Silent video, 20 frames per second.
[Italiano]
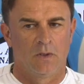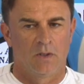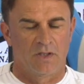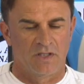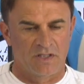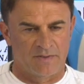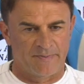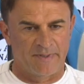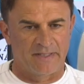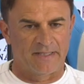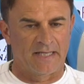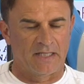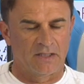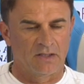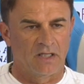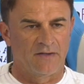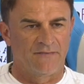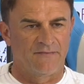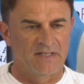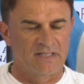
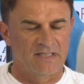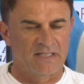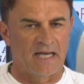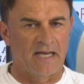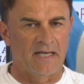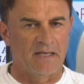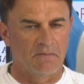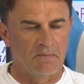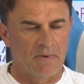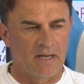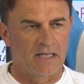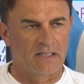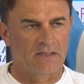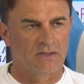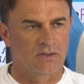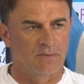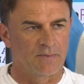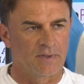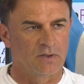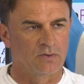rispettando l'avversario ma
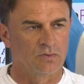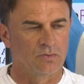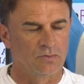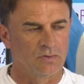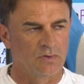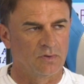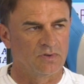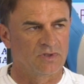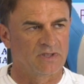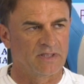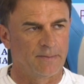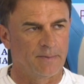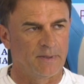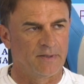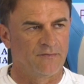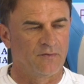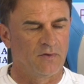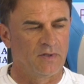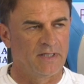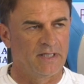soprattutto
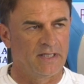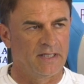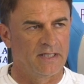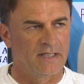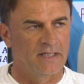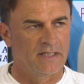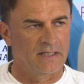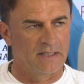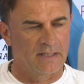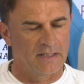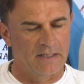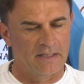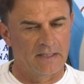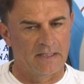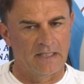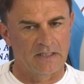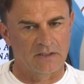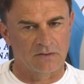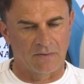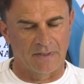consapevoli che
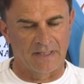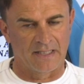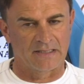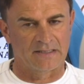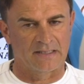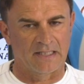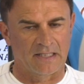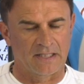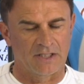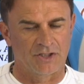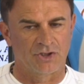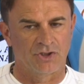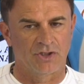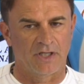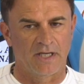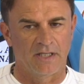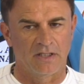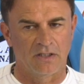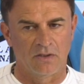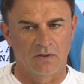la squadra sta
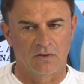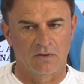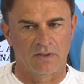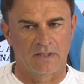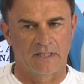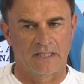crescendo,